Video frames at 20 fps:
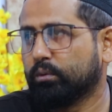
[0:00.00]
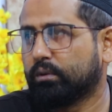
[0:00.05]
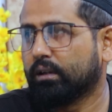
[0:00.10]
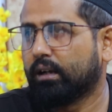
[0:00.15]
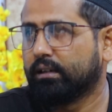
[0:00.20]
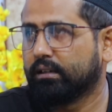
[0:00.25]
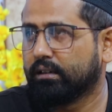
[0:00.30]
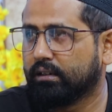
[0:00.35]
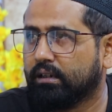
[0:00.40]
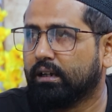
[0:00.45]
উদা
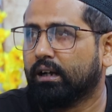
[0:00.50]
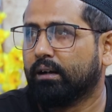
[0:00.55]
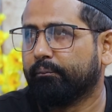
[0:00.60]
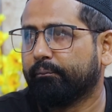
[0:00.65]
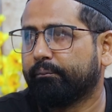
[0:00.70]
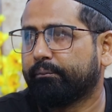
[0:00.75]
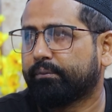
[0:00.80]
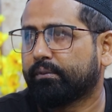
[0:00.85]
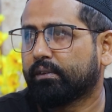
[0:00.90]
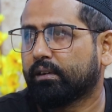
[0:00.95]
নিলাম
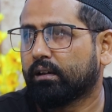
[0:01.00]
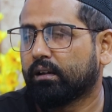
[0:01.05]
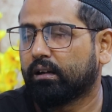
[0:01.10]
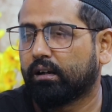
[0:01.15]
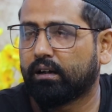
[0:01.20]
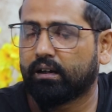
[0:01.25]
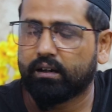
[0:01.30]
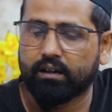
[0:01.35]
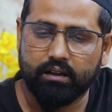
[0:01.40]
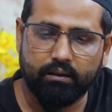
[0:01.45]

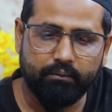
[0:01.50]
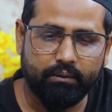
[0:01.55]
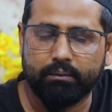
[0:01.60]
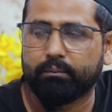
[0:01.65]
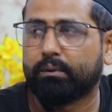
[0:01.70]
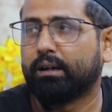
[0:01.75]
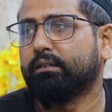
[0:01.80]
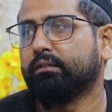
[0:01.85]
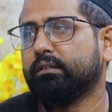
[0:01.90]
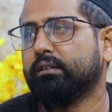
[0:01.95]
আর আমার
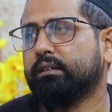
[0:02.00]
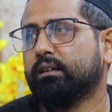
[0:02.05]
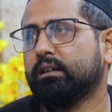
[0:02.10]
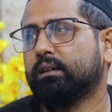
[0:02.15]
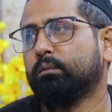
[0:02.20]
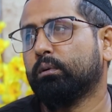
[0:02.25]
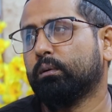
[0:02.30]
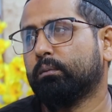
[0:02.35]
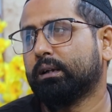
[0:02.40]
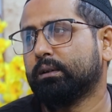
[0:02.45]
বাড়ির
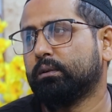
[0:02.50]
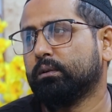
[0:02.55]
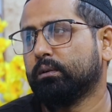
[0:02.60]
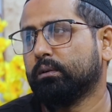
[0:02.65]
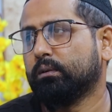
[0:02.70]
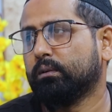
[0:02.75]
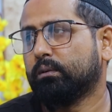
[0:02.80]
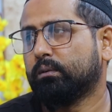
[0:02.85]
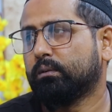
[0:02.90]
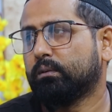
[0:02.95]
দেখি বরবাদ হয়ে
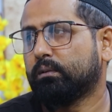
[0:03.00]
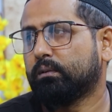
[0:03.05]
গেল